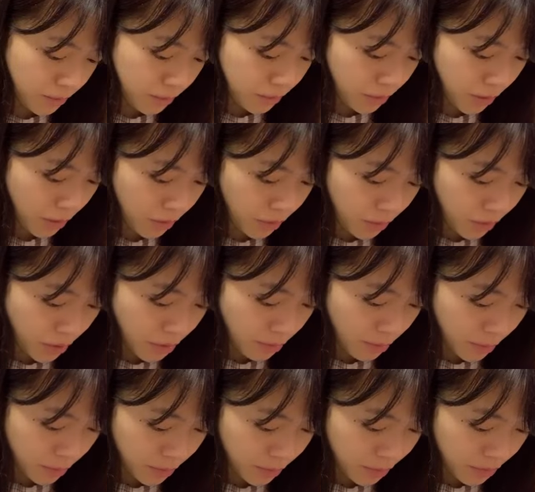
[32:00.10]
本当は他
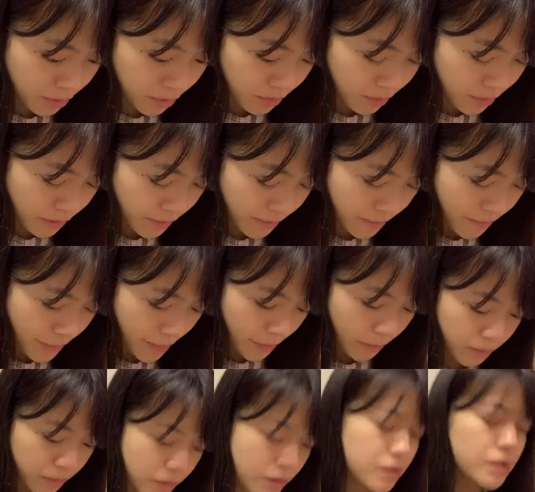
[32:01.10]
にももっと
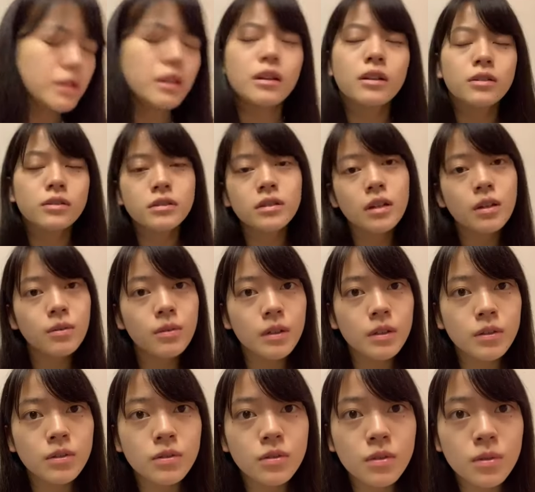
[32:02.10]
同じキャラクター
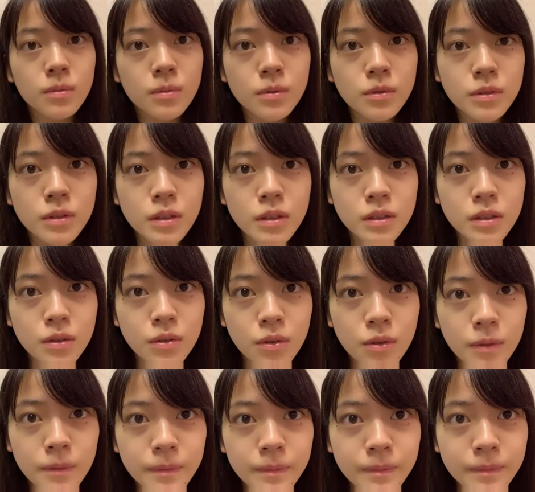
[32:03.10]
はいると思うんですけ
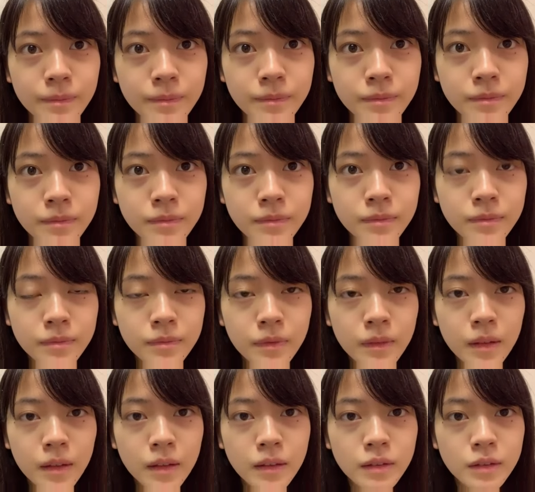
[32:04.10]
ど
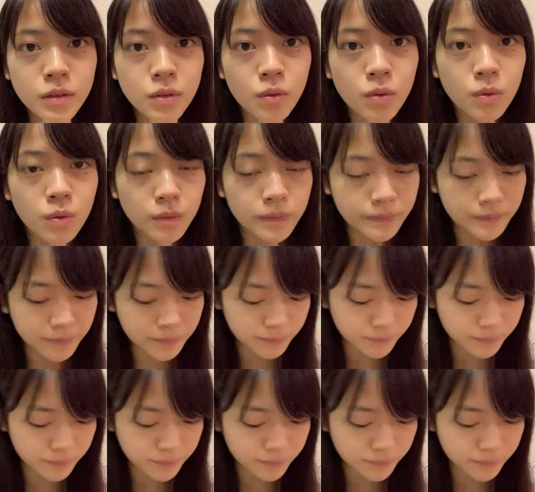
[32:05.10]
そう